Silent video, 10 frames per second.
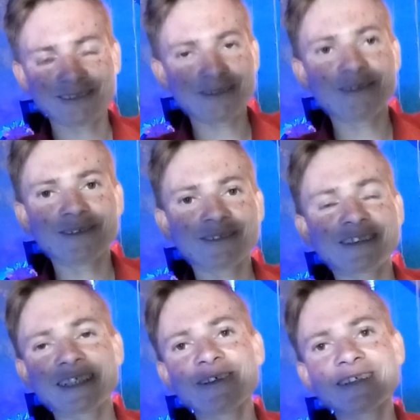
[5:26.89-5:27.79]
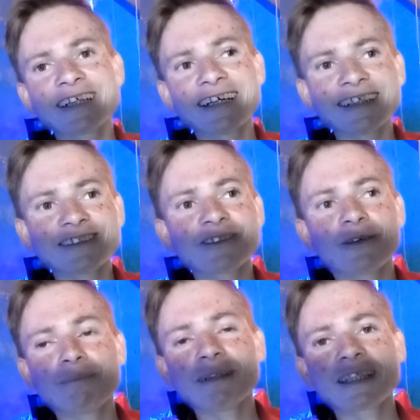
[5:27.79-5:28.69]
तो चेकआउट करना गए
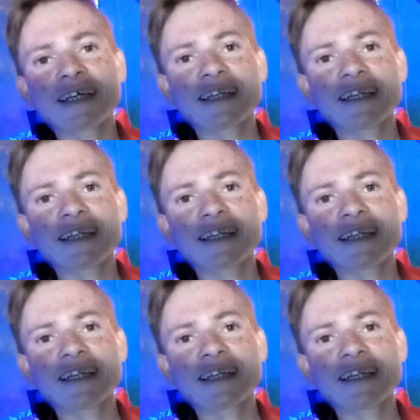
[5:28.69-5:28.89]
तो आप मिलते